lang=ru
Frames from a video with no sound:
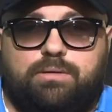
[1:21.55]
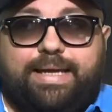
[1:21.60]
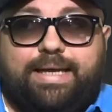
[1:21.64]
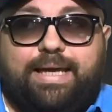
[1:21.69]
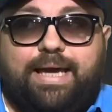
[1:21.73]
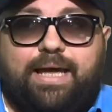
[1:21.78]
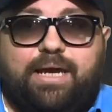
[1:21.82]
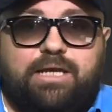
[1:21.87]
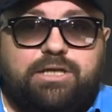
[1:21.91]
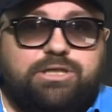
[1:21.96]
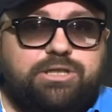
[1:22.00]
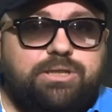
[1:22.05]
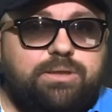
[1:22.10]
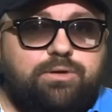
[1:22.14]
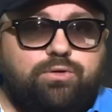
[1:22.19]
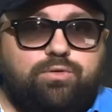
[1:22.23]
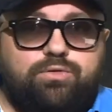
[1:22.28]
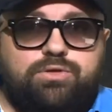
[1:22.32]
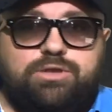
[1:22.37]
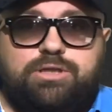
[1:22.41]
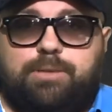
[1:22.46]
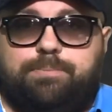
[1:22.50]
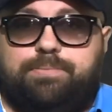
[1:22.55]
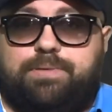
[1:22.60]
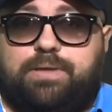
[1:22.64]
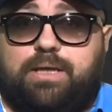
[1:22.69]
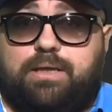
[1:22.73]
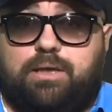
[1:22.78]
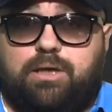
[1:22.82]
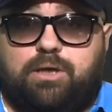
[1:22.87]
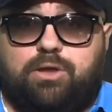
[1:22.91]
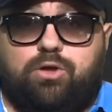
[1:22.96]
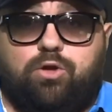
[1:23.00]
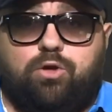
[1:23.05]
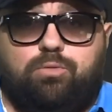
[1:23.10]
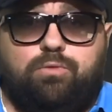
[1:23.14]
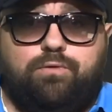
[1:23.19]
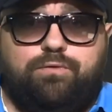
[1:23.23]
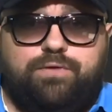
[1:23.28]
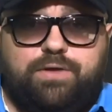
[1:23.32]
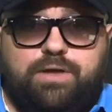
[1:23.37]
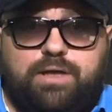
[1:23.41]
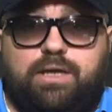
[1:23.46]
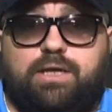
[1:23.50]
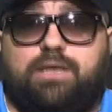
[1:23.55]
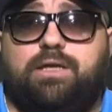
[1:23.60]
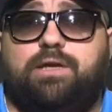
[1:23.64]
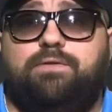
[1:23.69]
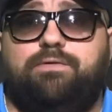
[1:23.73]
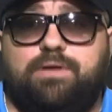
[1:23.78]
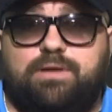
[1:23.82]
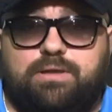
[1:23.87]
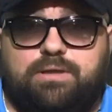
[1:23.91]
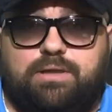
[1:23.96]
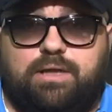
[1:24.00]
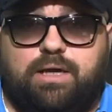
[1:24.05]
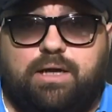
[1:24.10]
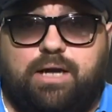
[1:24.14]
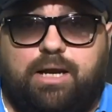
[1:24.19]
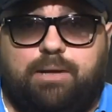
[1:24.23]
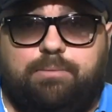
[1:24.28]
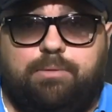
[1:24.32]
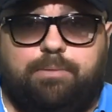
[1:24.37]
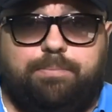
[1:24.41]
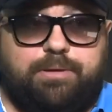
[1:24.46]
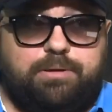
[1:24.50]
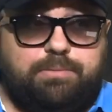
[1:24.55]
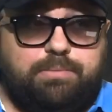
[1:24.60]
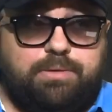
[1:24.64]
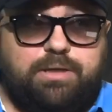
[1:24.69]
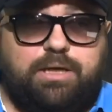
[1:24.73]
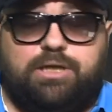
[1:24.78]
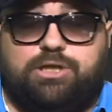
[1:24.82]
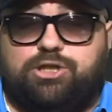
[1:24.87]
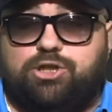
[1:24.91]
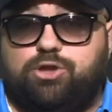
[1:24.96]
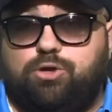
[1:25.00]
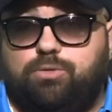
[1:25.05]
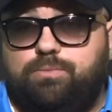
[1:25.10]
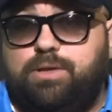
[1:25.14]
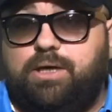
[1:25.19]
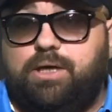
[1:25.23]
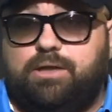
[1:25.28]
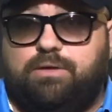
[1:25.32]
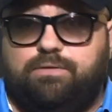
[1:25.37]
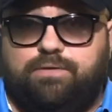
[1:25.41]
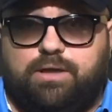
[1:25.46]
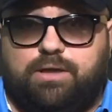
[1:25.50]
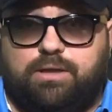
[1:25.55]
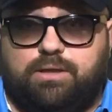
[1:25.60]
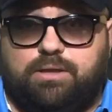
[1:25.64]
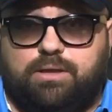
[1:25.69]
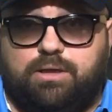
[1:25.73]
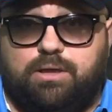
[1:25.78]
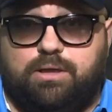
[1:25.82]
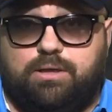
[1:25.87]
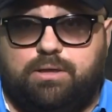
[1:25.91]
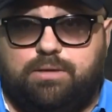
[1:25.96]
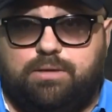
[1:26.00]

Я решил тут же написать Артему в директе в Инстаграме, посмотреть, что мне ответит на